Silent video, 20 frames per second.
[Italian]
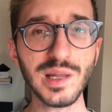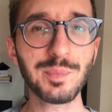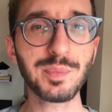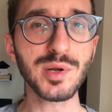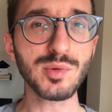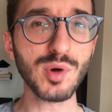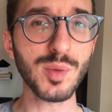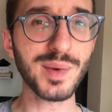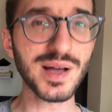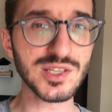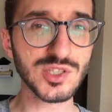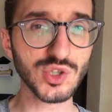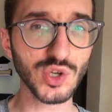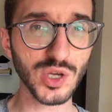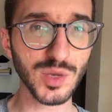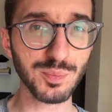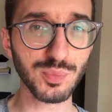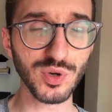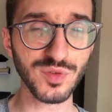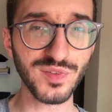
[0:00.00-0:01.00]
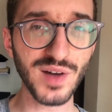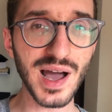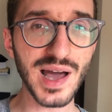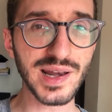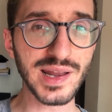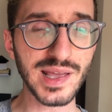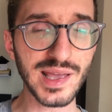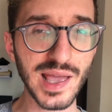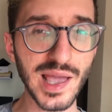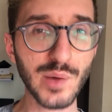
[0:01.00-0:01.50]
il primo passo che puoi
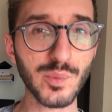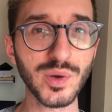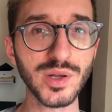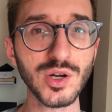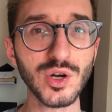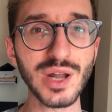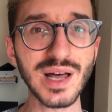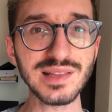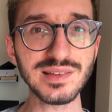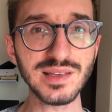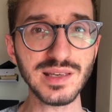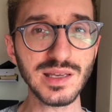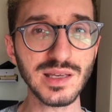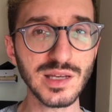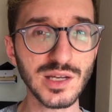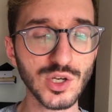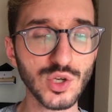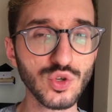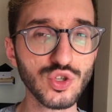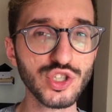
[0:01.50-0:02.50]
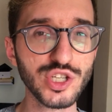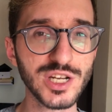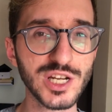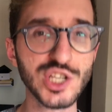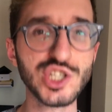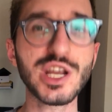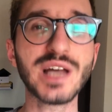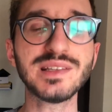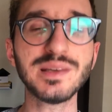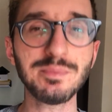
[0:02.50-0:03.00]
fare è quello là di riuscire
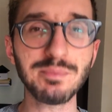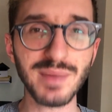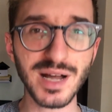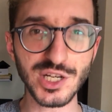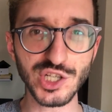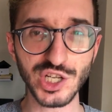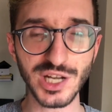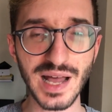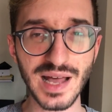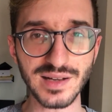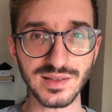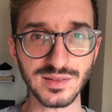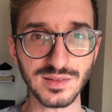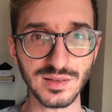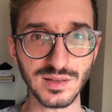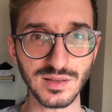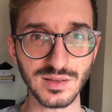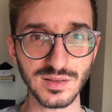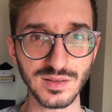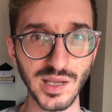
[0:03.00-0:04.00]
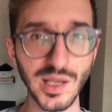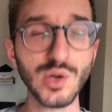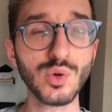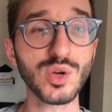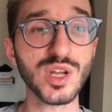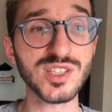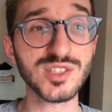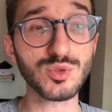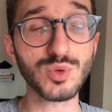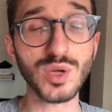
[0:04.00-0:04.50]
già ad immaginarti in
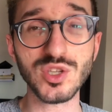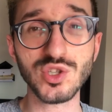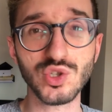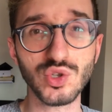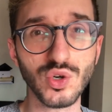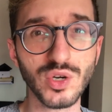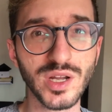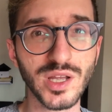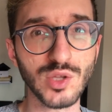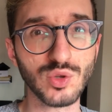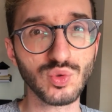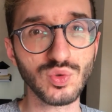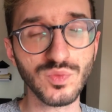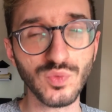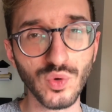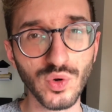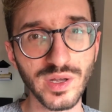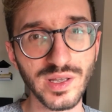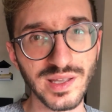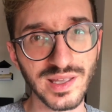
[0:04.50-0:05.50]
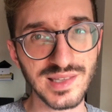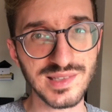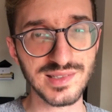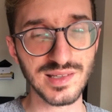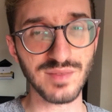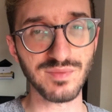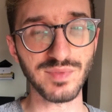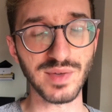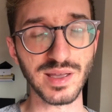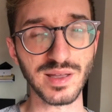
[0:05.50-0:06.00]
una situazione che tu vuoi che
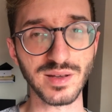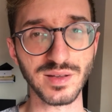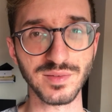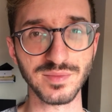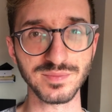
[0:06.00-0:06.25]
sia bene.